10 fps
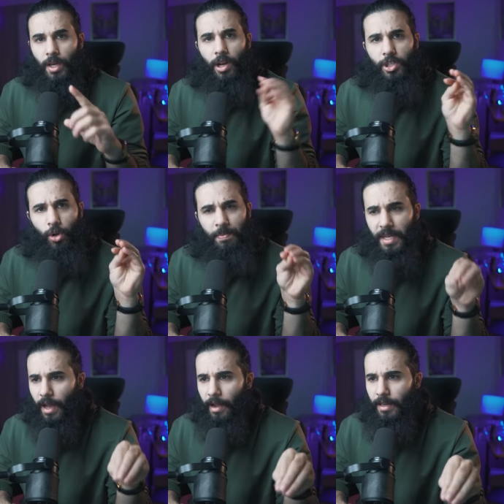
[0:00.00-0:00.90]
رجل
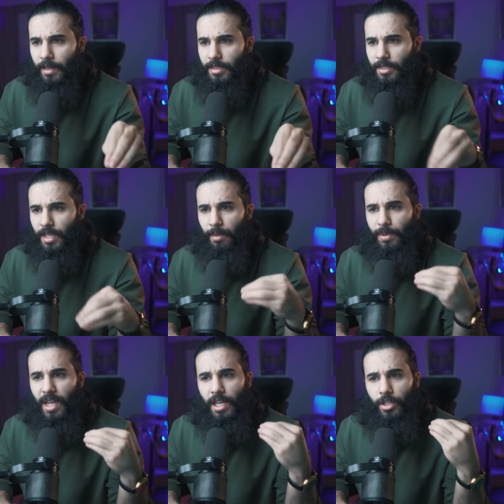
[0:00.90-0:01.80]
من أهل الكتاب
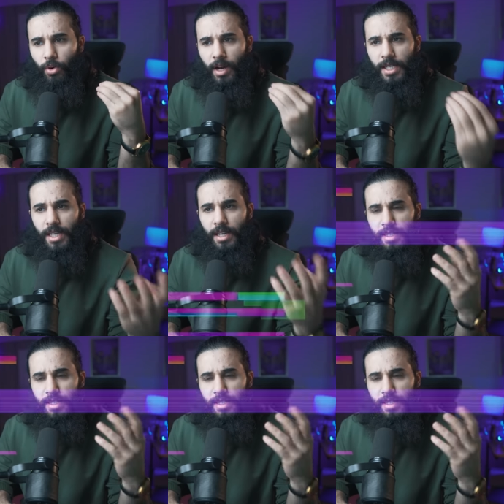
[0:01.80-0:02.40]
كان يغازل